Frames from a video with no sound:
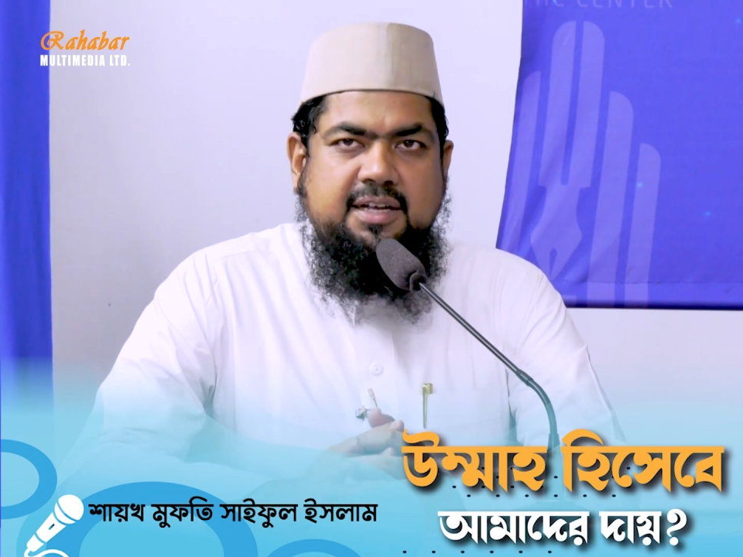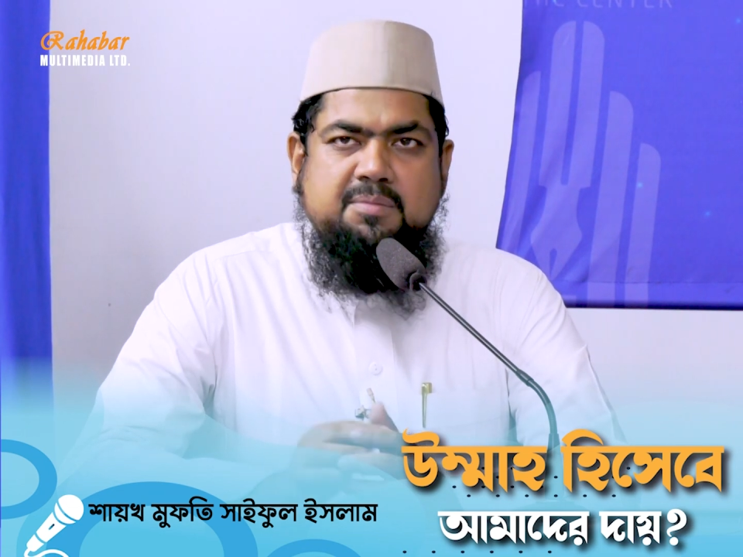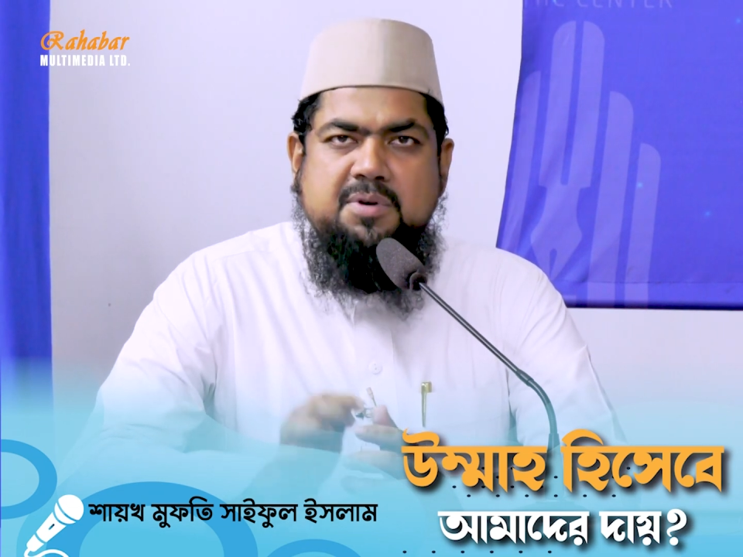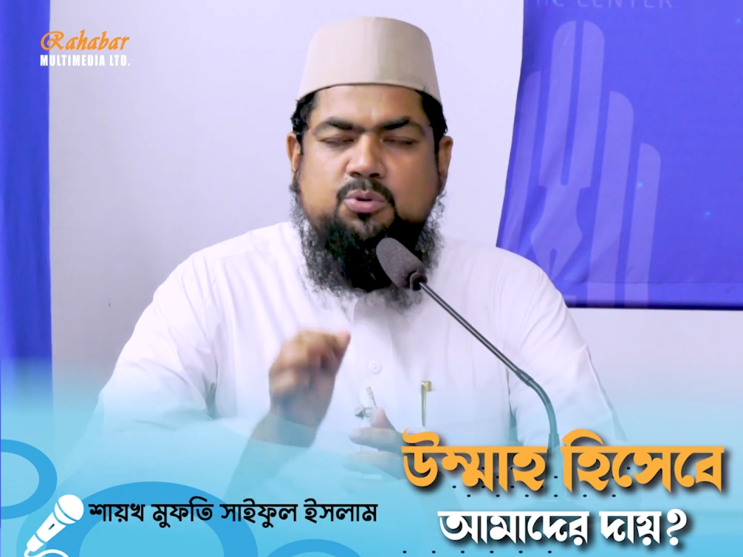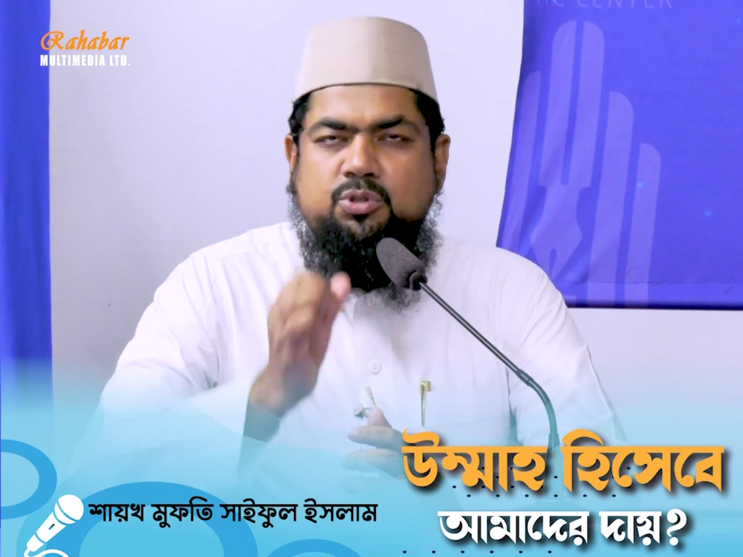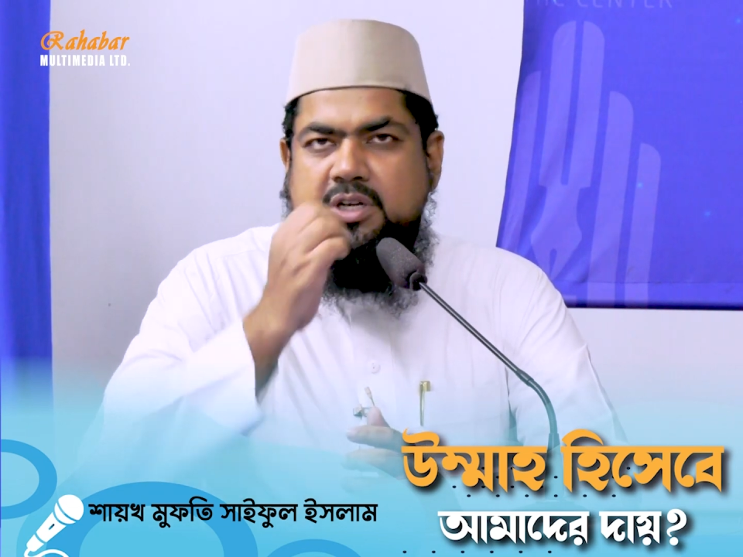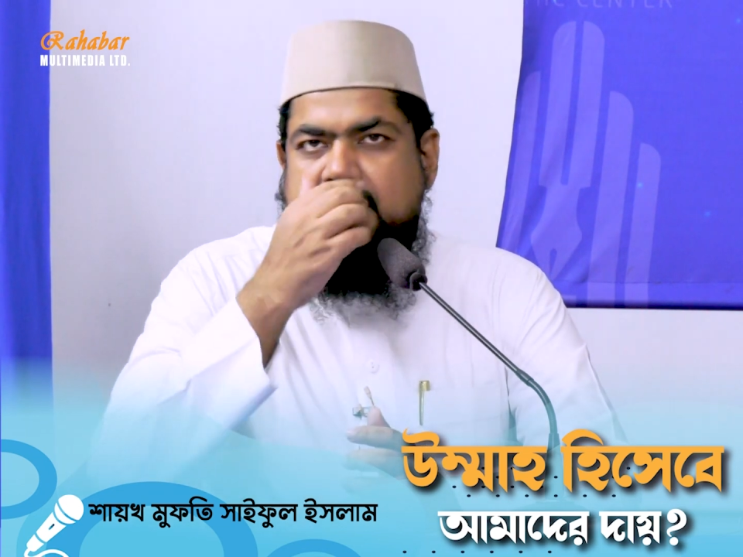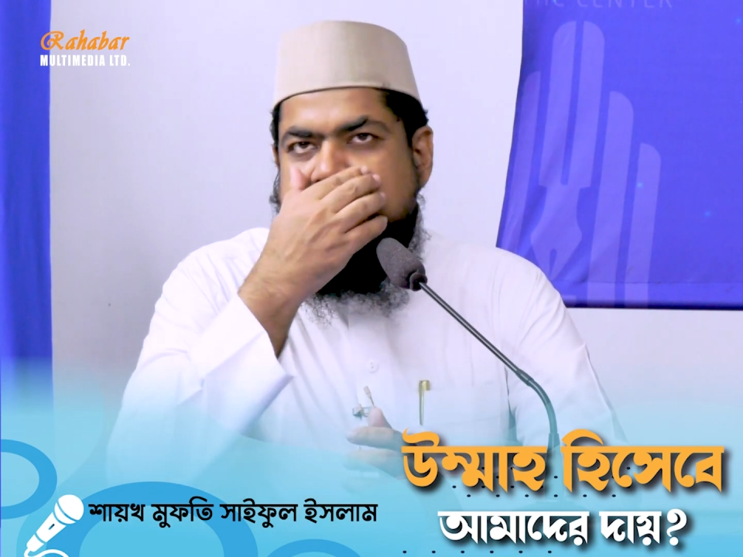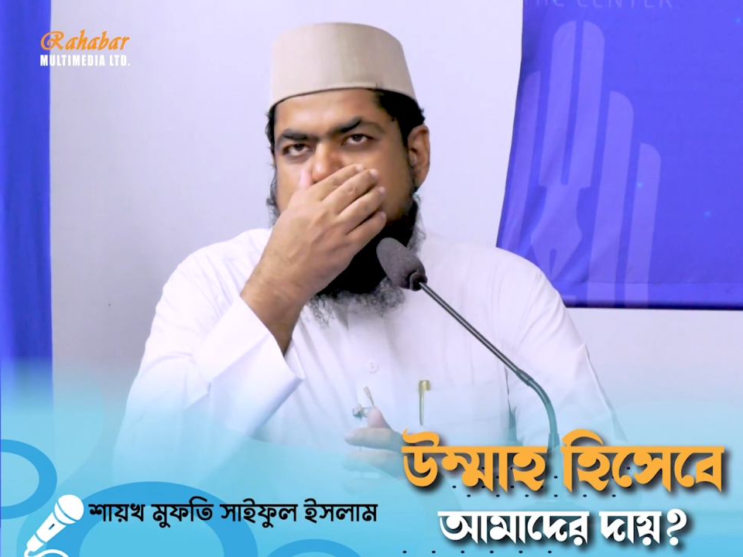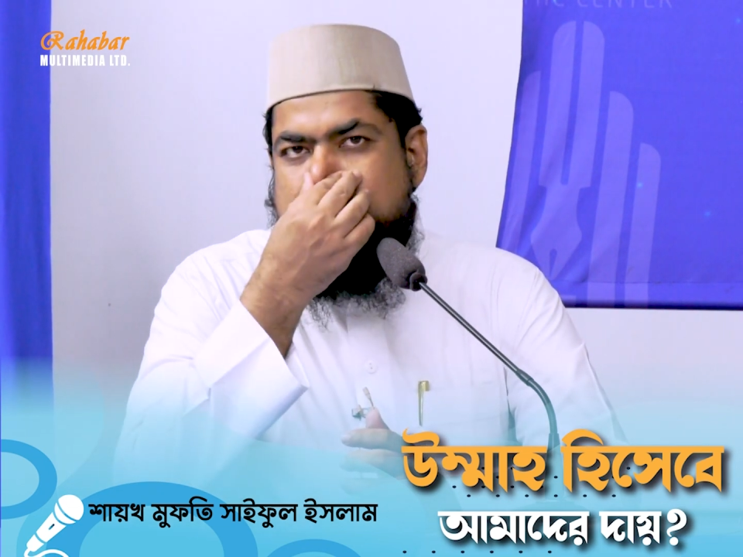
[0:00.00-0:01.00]
এই মানুষটা
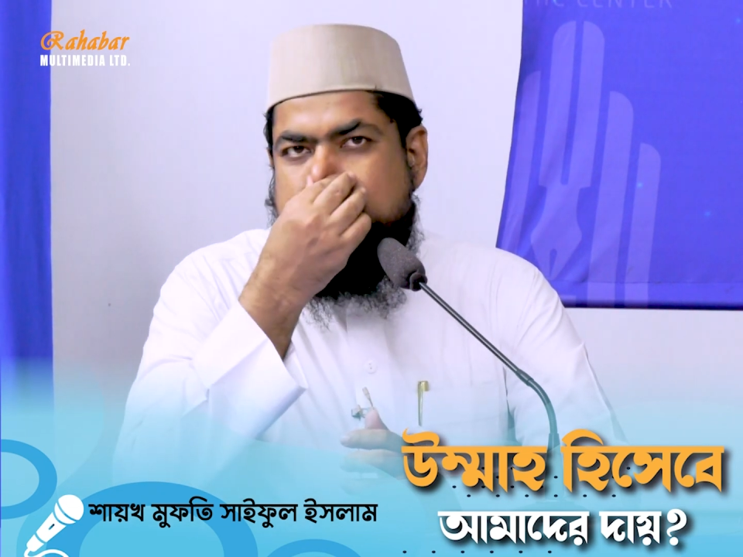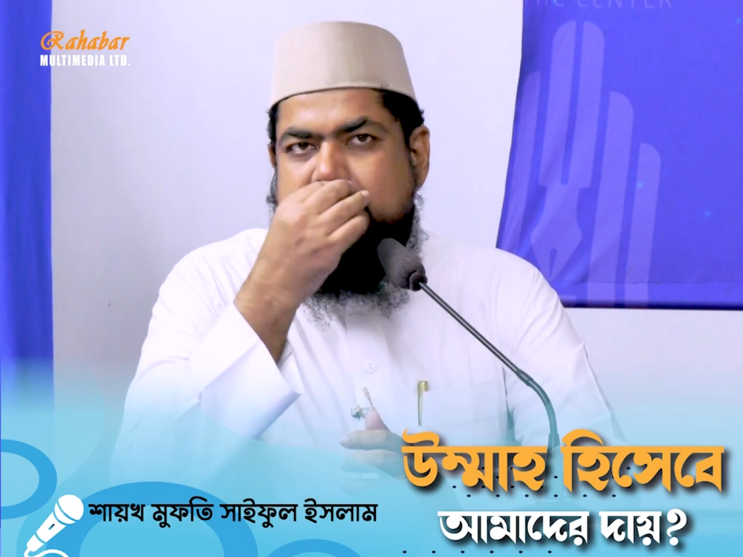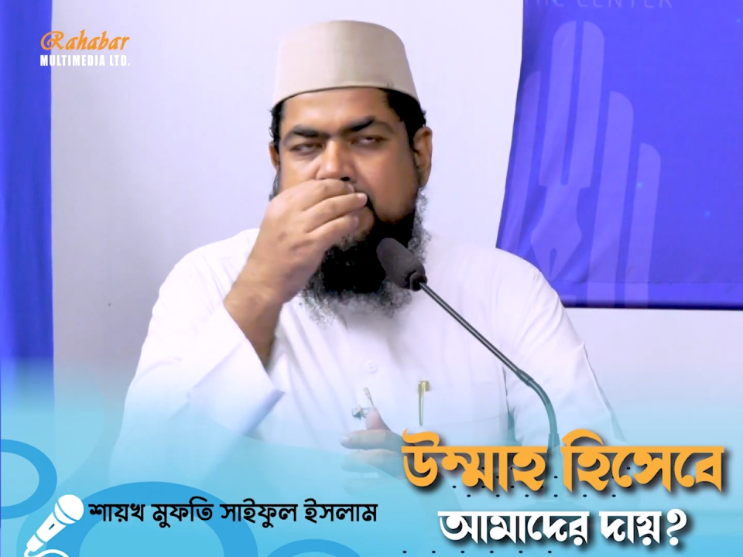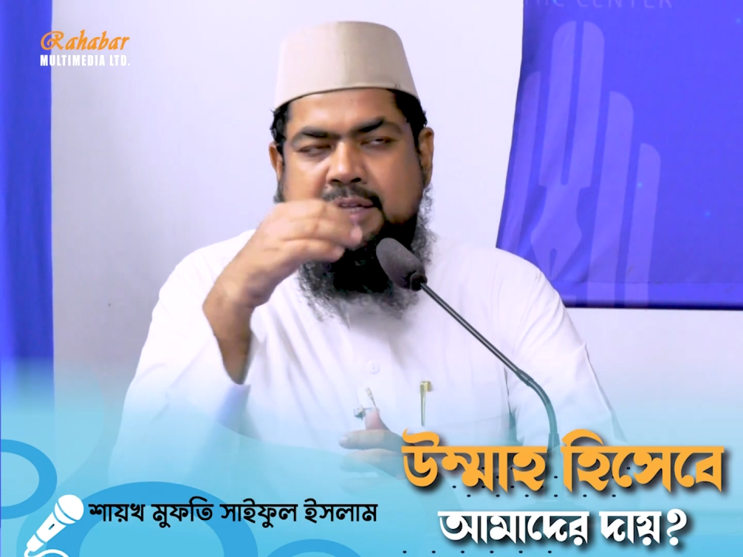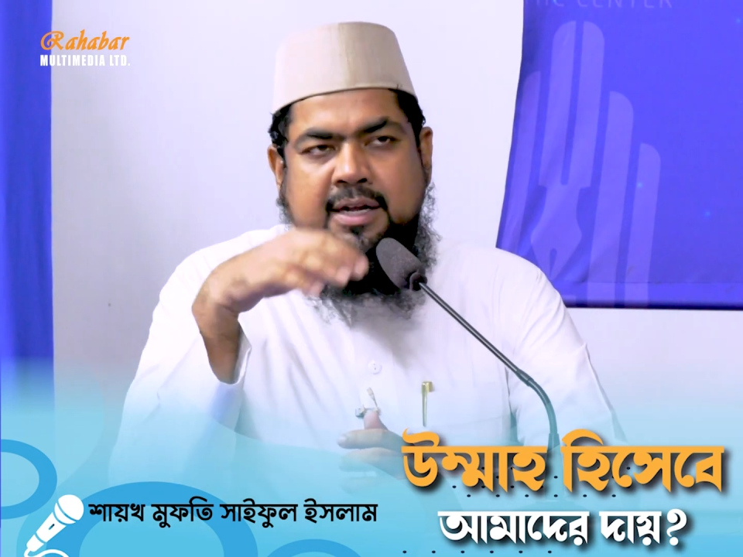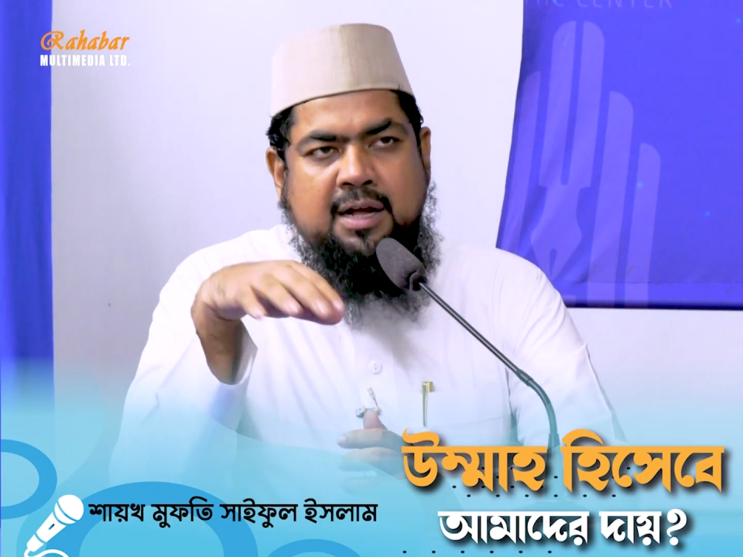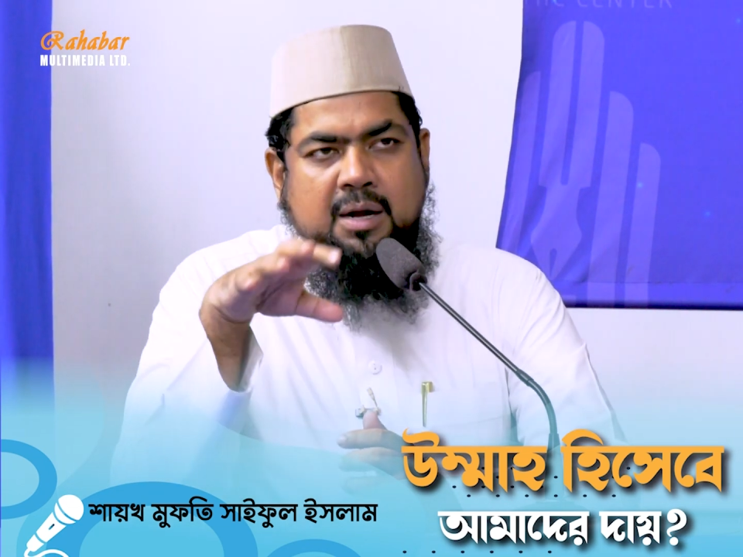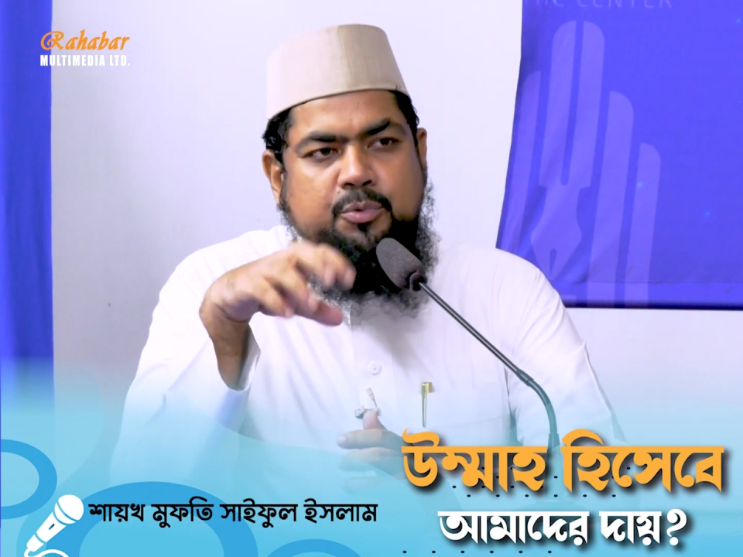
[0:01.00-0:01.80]
একটা পর্যায়ে তার